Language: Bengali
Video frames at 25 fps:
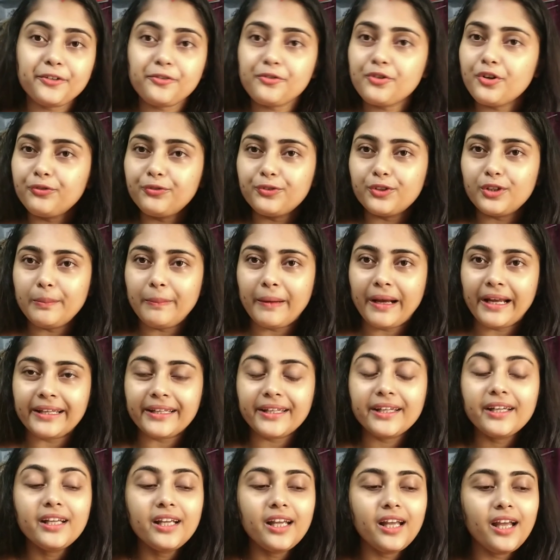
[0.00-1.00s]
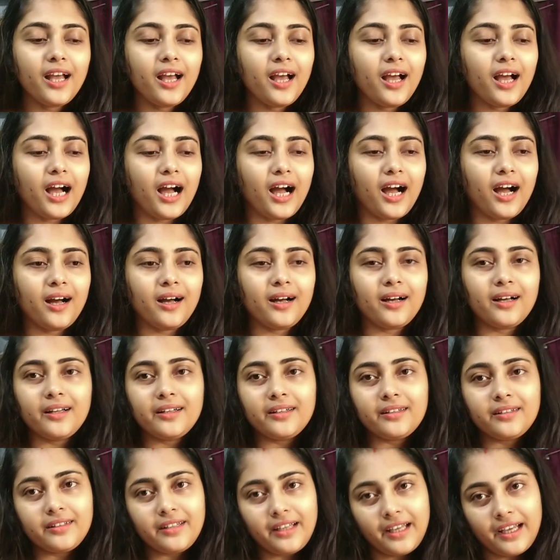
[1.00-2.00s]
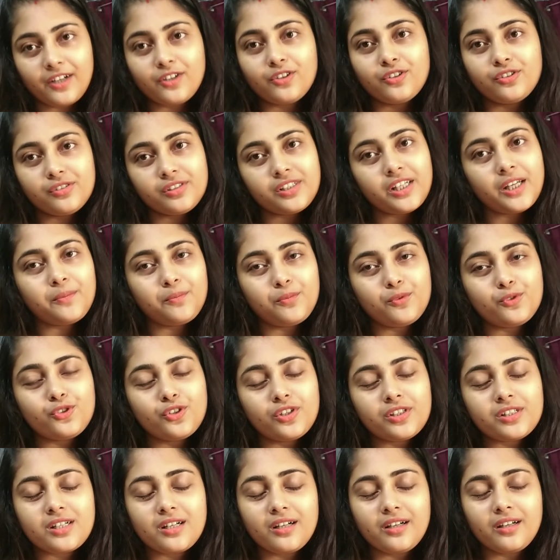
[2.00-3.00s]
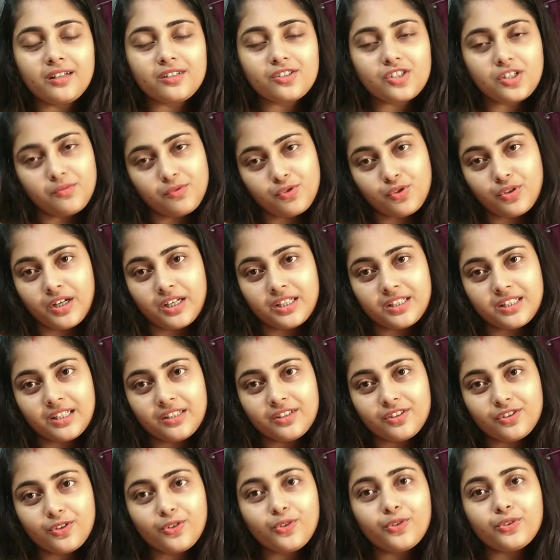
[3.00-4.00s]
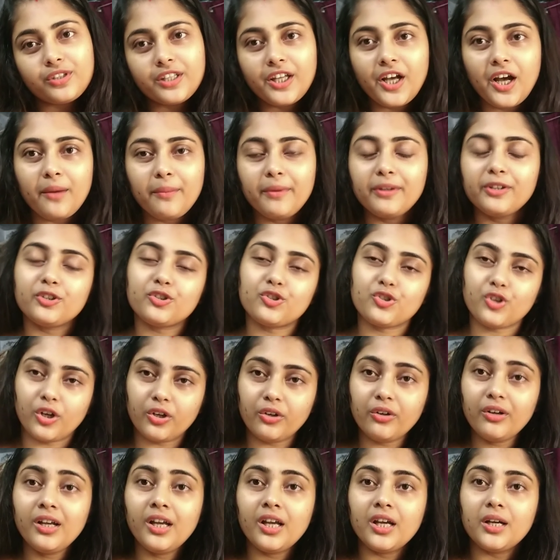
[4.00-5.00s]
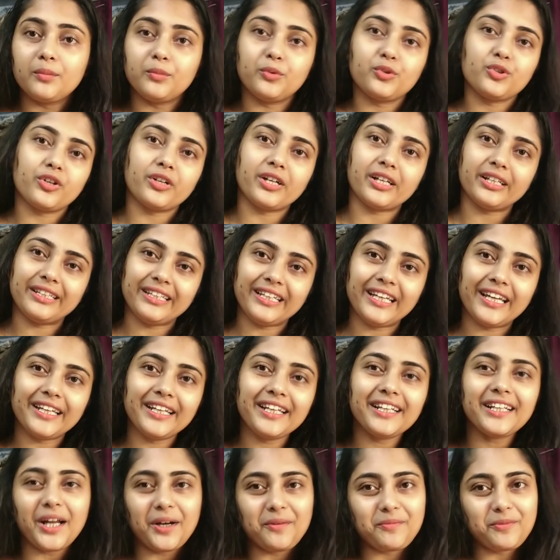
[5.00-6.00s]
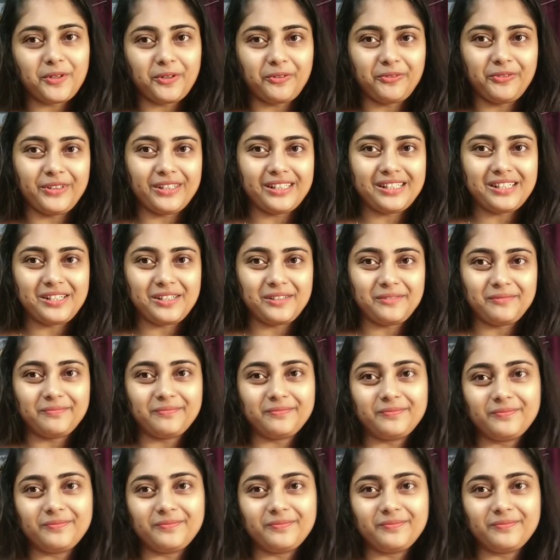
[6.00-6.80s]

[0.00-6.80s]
একটুও ফুল পাইনি আর এখন সেই পুজোর সব যোগাযন্ত্র করতে হবে তো চলো পুজোটা দিয়ে নিই তারপরে ফিরছি